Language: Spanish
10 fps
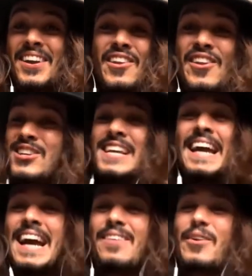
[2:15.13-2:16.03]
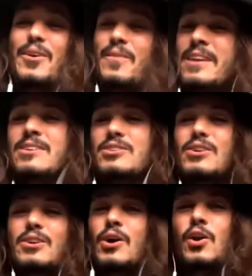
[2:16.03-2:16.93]
no, se queja, por lo menos. No,
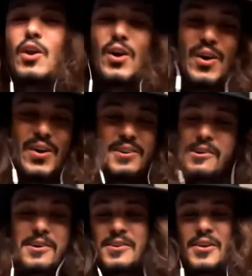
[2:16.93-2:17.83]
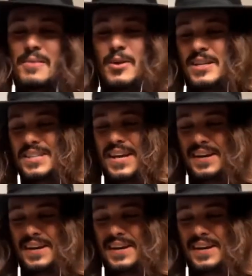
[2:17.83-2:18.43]
no, no, no le molesta.